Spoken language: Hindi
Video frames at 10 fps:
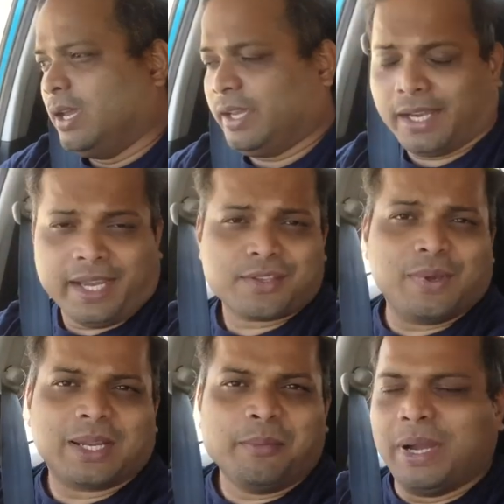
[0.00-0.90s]
Hey guys,
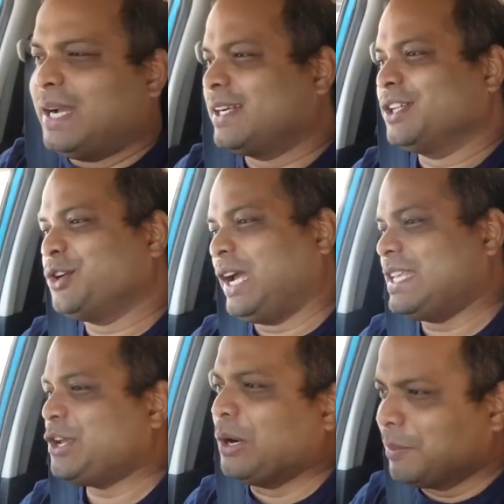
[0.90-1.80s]
welcome back. तो
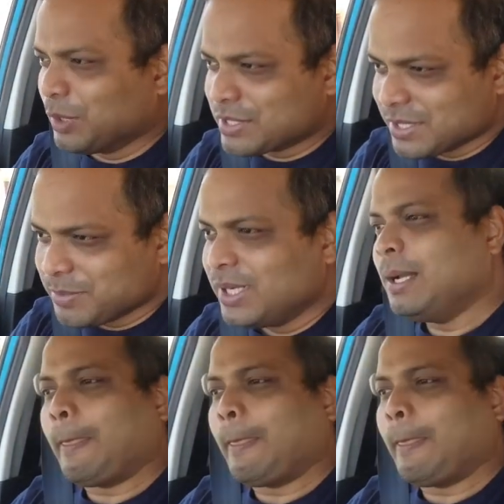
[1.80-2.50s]
कैसे हो आप लोग सब